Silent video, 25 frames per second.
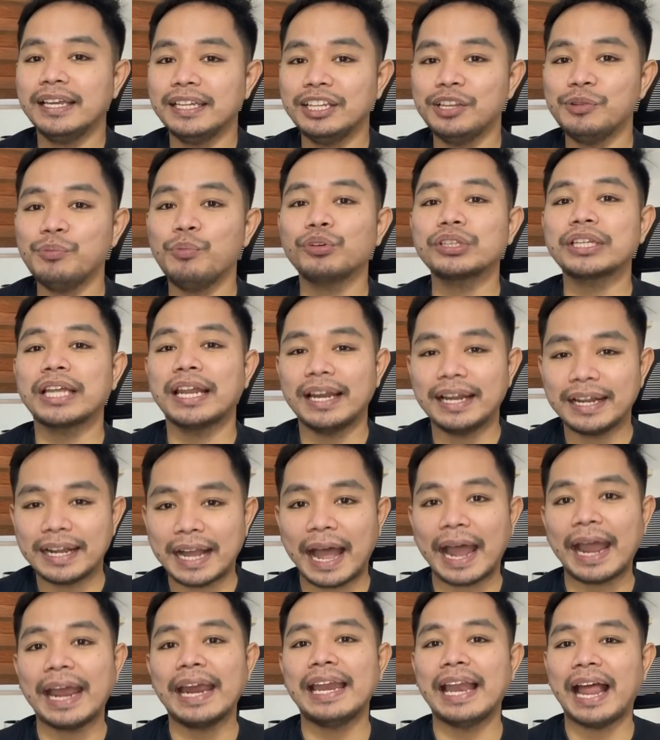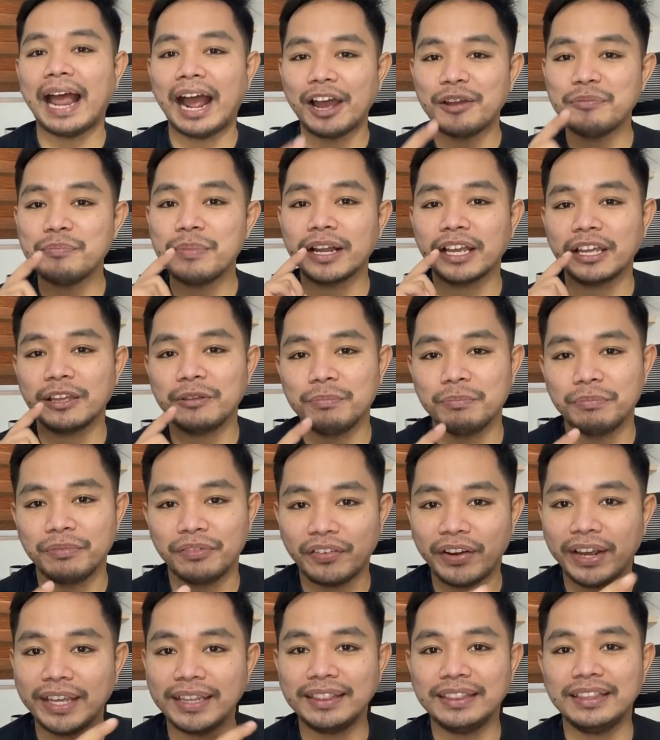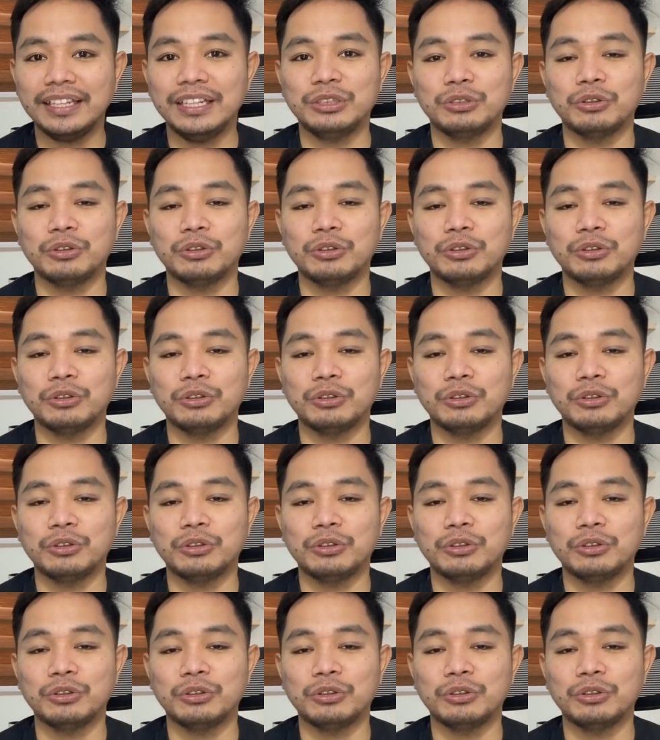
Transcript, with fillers: hindi mo talaga kailangan mag-invite